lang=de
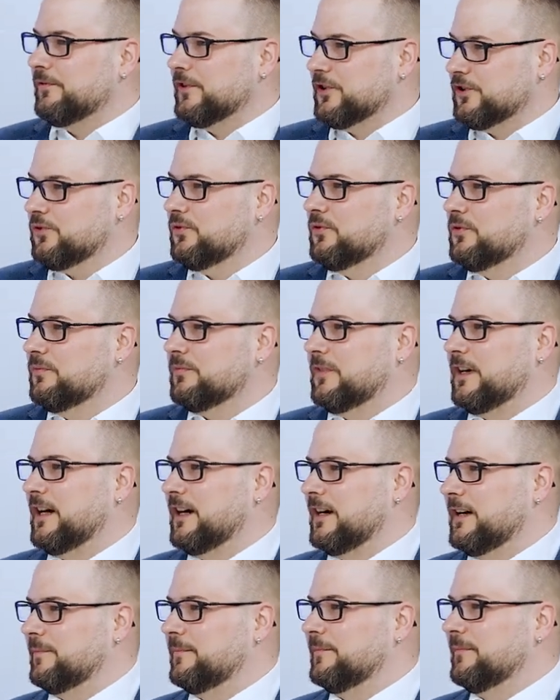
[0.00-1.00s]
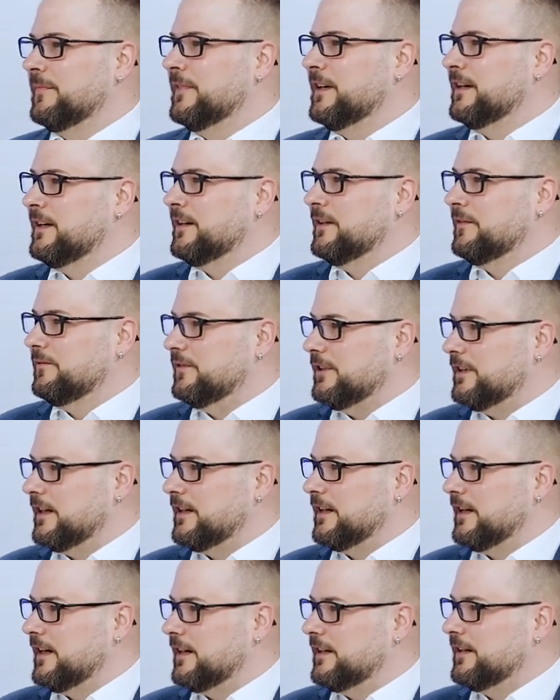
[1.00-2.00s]
verschoben haben, wieder
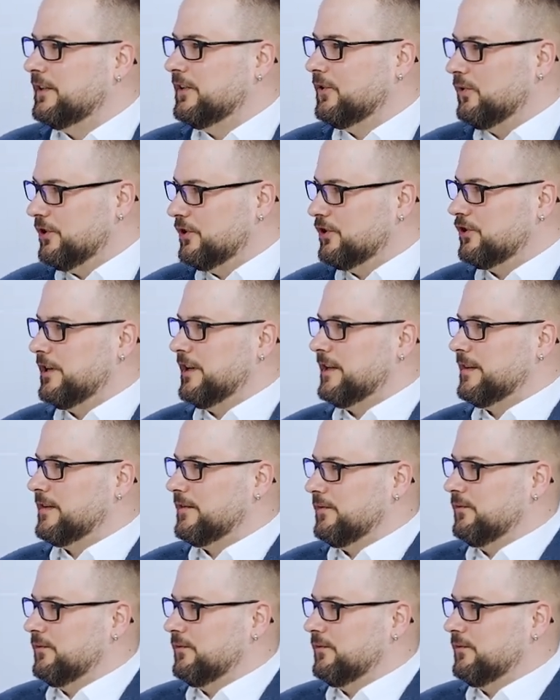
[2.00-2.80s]
nach Deutschland